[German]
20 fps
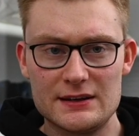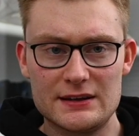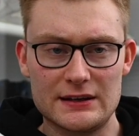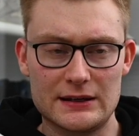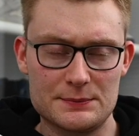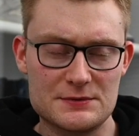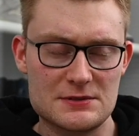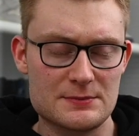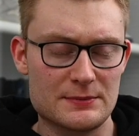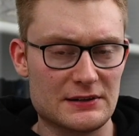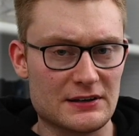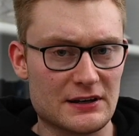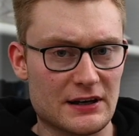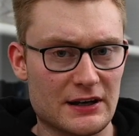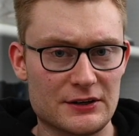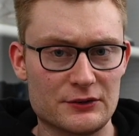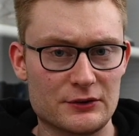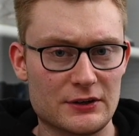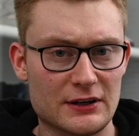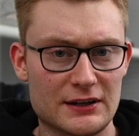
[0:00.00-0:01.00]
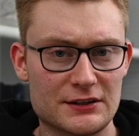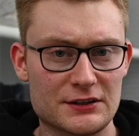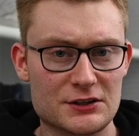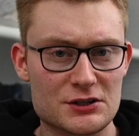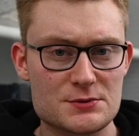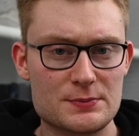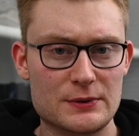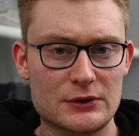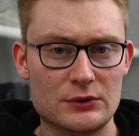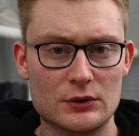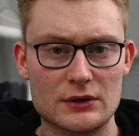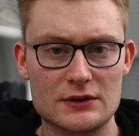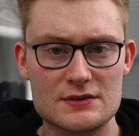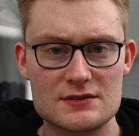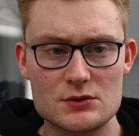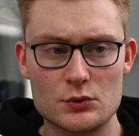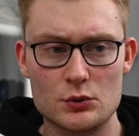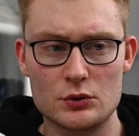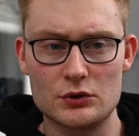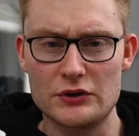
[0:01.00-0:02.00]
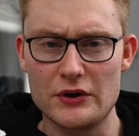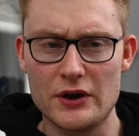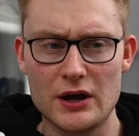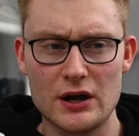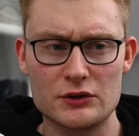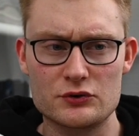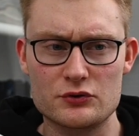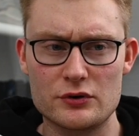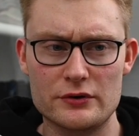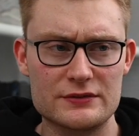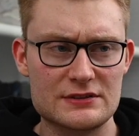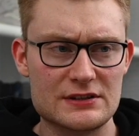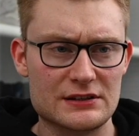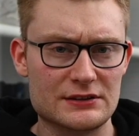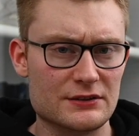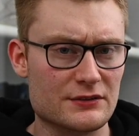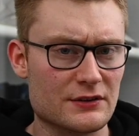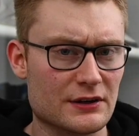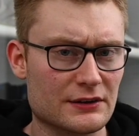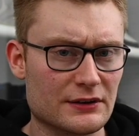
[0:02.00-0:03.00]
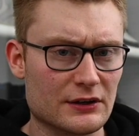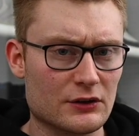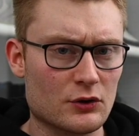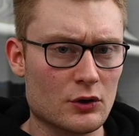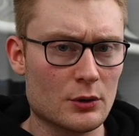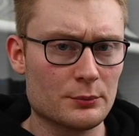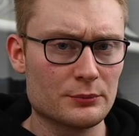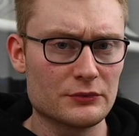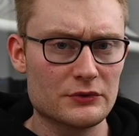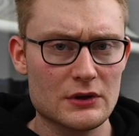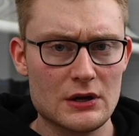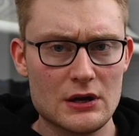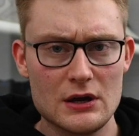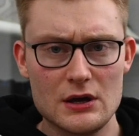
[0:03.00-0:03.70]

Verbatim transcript: Da gibt es immer die ein oder andere Spekulation. Ja, Travis hat gesagt, er kommt.